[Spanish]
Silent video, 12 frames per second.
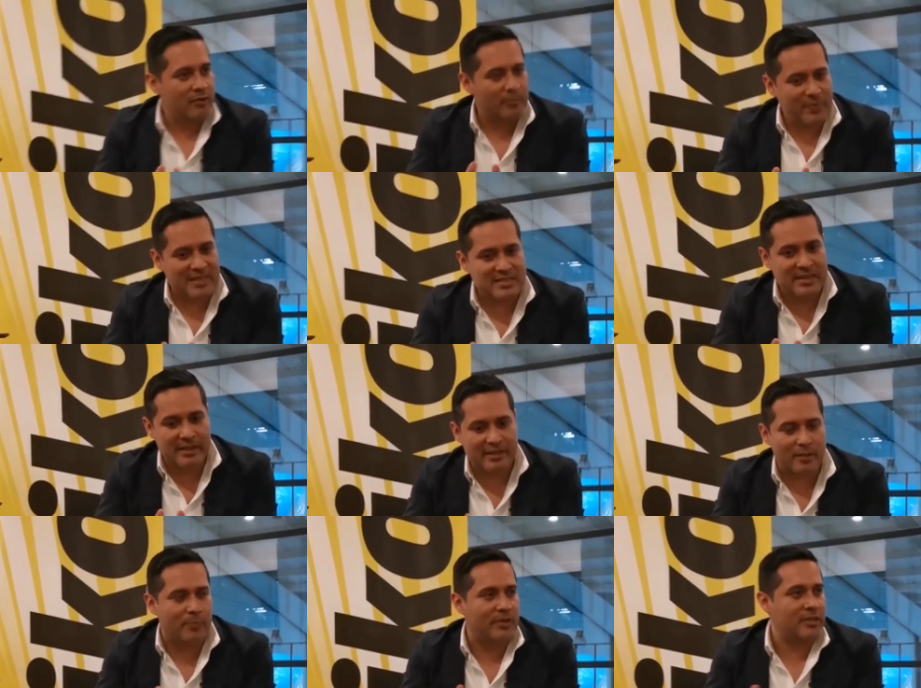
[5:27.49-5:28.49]
Empieza
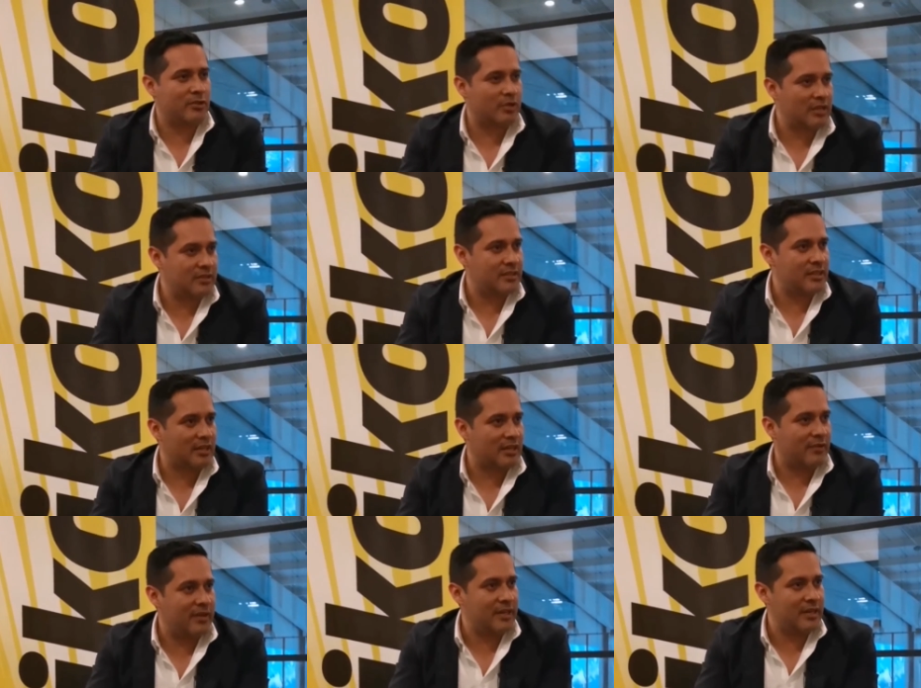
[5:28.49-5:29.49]
ahí dependiendo de la tienda a la
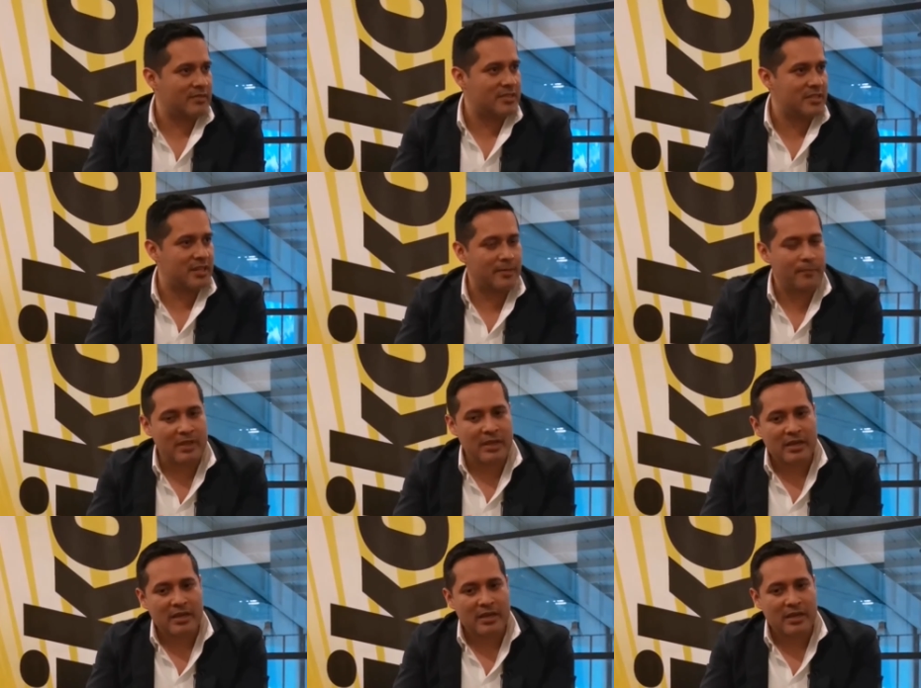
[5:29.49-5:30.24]
que vayan a visitar.